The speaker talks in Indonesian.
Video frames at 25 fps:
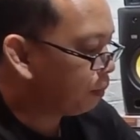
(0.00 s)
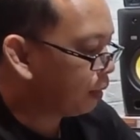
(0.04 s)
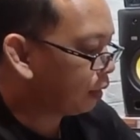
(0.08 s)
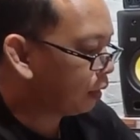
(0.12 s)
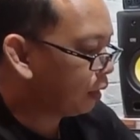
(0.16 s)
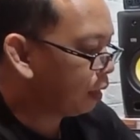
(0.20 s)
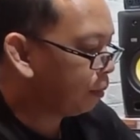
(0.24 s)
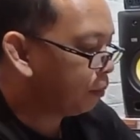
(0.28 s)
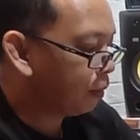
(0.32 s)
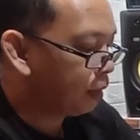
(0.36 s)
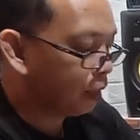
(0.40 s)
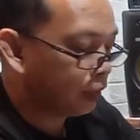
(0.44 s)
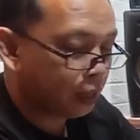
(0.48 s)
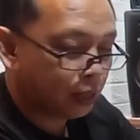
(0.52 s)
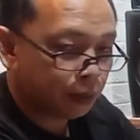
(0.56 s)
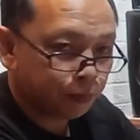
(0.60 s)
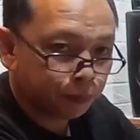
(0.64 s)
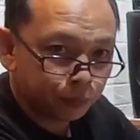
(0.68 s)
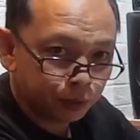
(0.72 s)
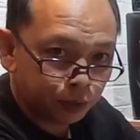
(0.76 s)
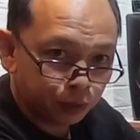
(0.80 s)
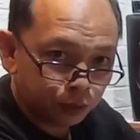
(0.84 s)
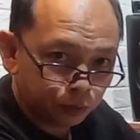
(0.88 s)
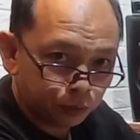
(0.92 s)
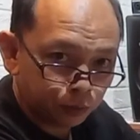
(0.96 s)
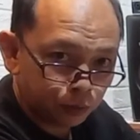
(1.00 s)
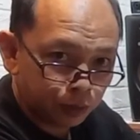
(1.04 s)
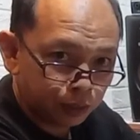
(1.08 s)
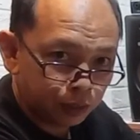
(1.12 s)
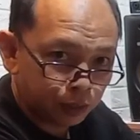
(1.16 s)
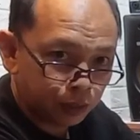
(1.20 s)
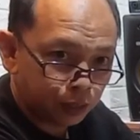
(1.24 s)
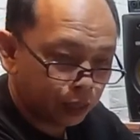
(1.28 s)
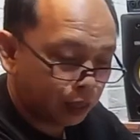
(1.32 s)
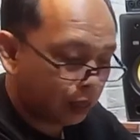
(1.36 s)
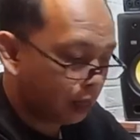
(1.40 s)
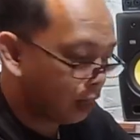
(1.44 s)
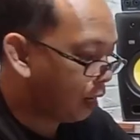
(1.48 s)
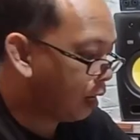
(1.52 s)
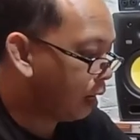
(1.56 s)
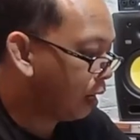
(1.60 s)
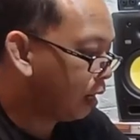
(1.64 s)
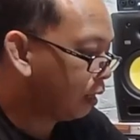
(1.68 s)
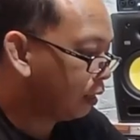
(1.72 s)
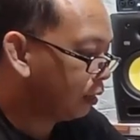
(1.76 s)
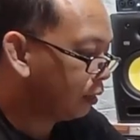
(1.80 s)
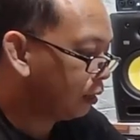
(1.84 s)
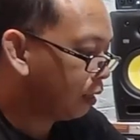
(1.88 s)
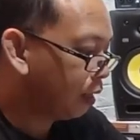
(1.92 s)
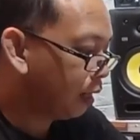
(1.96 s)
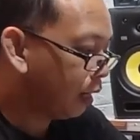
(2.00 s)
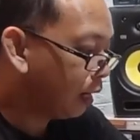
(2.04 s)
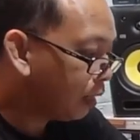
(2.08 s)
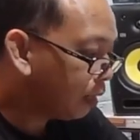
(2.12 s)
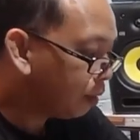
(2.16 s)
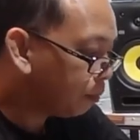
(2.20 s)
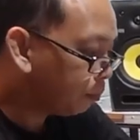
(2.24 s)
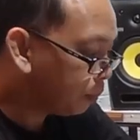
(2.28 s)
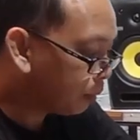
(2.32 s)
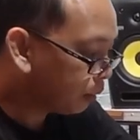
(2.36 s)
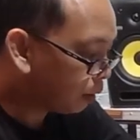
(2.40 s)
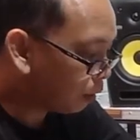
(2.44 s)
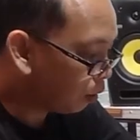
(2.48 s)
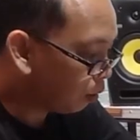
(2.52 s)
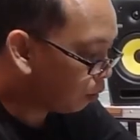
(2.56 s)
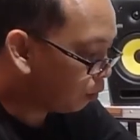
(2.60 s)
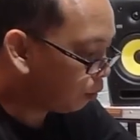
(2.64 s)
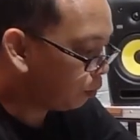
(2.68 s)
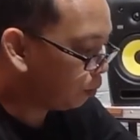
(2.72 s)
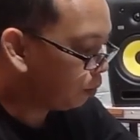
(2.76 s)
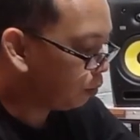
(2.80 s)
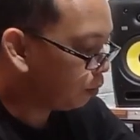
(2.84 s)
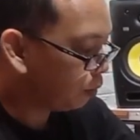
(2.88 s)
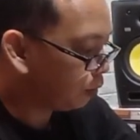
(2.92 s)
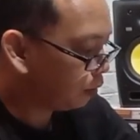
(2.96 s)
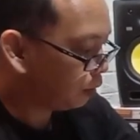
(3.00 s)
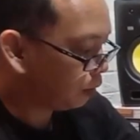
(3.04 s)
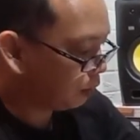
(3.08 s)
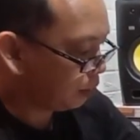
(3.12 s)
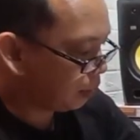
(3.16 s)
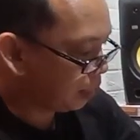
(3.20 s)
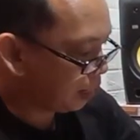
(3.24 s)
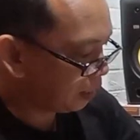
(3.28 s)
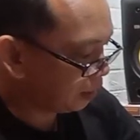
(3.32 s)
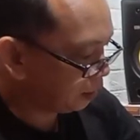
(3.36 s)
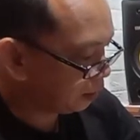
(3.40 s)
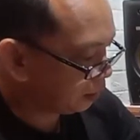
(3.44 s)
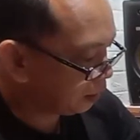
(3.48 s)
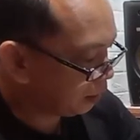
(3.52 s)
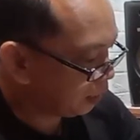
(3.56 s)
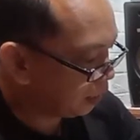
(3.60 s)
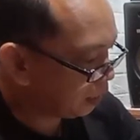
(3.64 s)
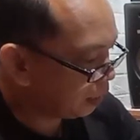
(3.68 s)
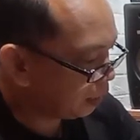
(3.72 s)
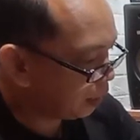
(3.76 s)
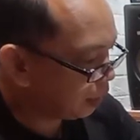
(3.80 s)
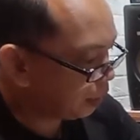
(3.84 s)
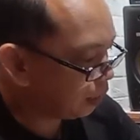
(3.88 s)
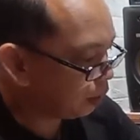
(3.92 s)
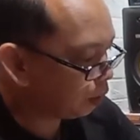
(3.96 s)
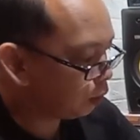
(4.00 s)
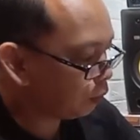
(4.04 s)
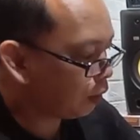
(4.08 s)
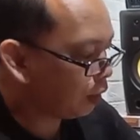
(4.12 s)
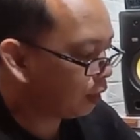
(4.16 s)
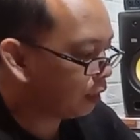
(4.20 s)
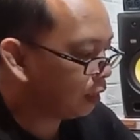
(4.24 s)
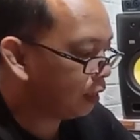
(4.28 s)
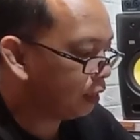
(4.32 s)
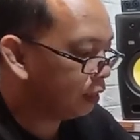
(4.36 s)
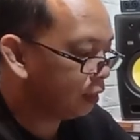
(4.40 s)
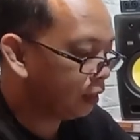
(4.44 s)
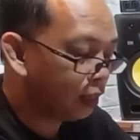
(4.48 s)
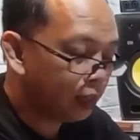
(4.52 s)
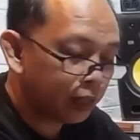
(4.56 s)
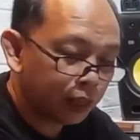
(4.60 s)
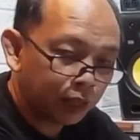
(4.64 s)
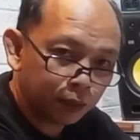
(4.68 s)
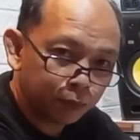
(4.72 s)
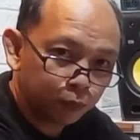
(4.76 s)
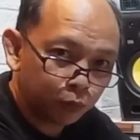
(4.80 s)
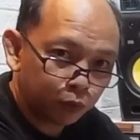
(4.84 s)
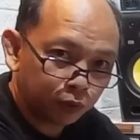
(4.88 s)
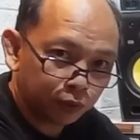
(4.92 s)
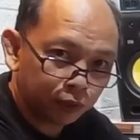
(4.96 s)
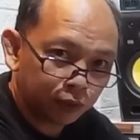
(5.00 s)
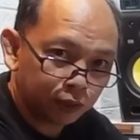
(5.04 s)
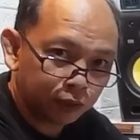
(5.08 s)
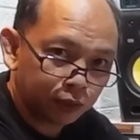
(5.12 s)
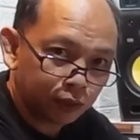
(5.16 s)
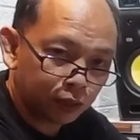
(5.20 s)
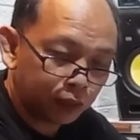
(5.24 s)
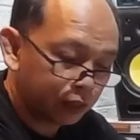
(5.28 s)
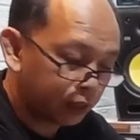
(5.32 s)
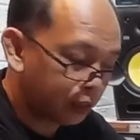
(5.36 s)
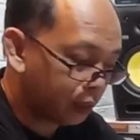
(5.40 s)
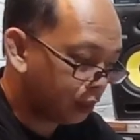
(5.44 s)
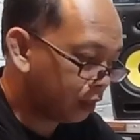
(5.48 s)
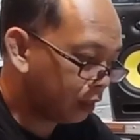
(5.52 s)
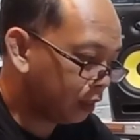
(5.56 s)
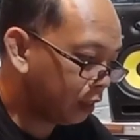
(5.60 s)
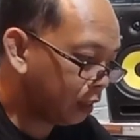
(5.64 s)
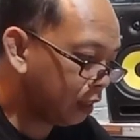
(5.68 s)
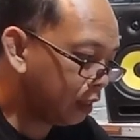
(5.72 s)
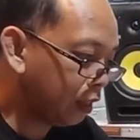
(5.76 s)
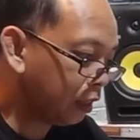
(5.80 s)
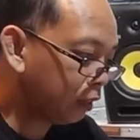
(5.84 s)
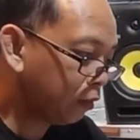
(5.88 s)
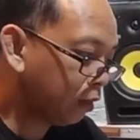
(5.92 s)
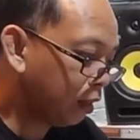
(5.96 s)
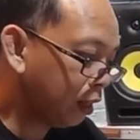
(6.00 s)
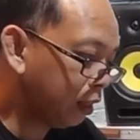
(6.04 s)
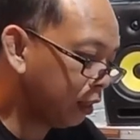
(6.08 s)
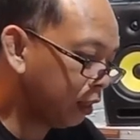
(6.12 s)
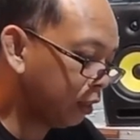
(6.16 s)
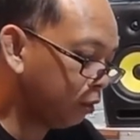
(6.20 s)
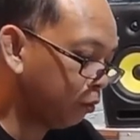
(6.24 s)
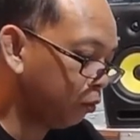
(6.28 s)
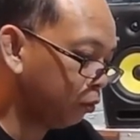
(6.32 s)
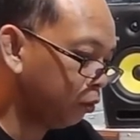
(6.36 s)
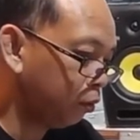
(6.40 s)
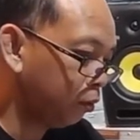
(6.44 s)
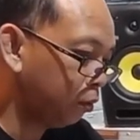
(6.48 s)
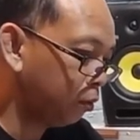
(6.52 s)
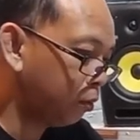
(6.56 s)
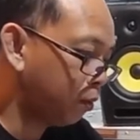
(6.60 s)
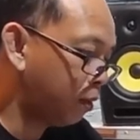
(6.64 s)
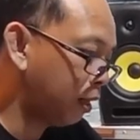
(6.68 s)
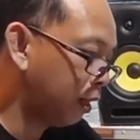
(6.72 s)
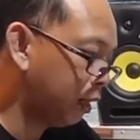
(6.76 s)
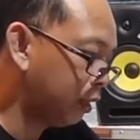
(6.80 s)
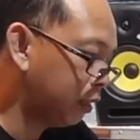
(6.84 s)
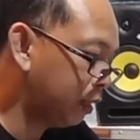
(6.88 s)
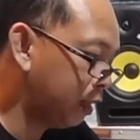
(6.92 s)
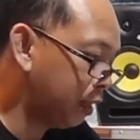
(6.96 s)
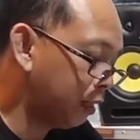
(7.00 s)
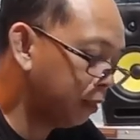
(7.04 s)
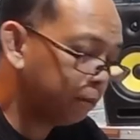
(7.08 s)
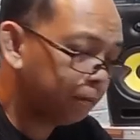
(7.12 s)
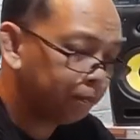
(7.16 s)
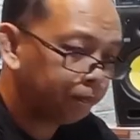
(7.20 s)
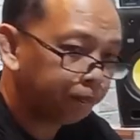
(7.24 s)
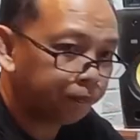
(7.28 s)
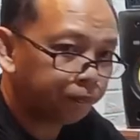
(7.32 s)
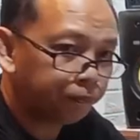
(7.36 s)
4 5 6 itu adalah high mid low dan CD itu ada delay mungkin delaynya di kiri atau kanan untuk ruangan yang